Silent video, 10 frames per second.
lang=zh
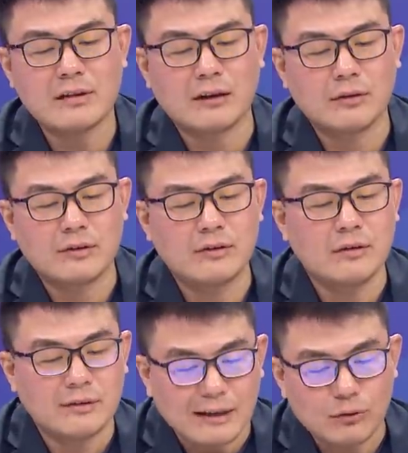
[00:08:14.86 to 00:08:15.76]
讲哦，其
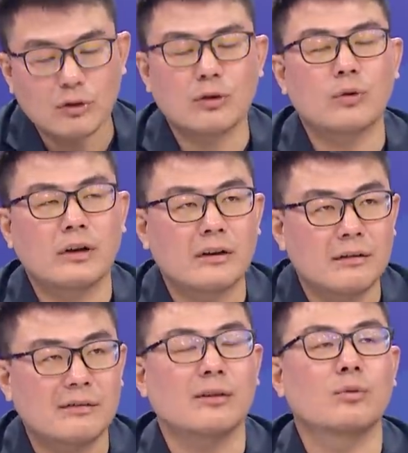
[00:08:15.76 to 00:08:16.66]
实詹顺贵
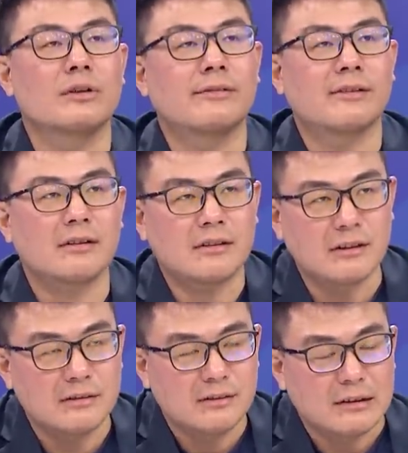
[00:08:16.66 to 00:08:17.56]
跟曾文生
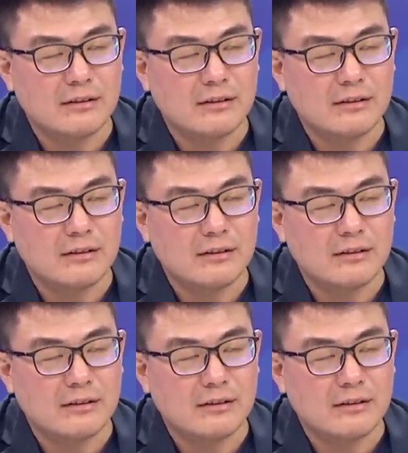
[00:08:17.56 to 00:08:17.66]
跟